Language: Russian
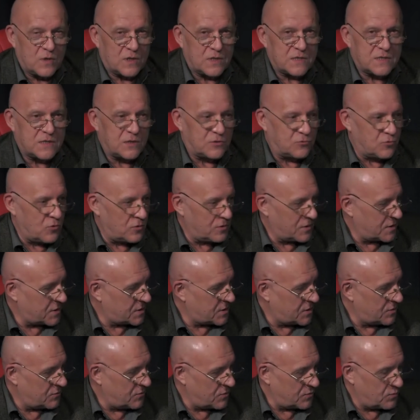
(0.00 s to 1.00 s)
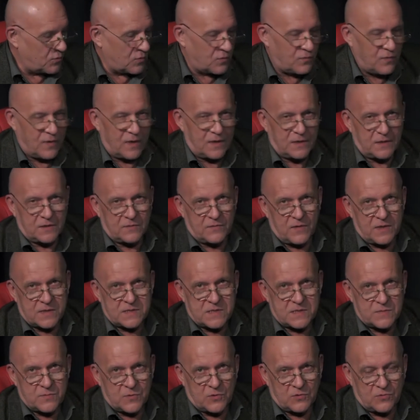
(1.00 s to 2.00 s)
где только что, вот буквально
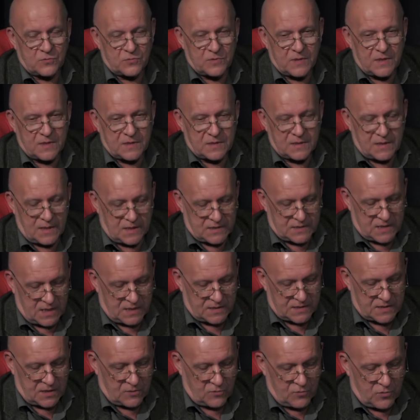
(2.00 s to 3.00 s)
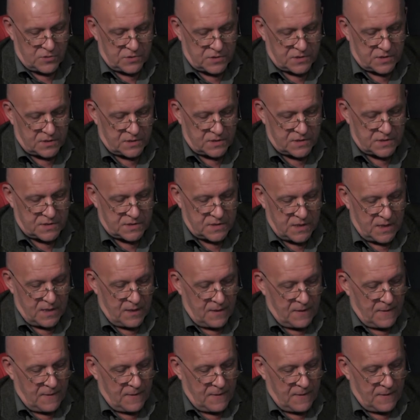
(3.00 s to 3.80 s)
20 минут назад, закончилась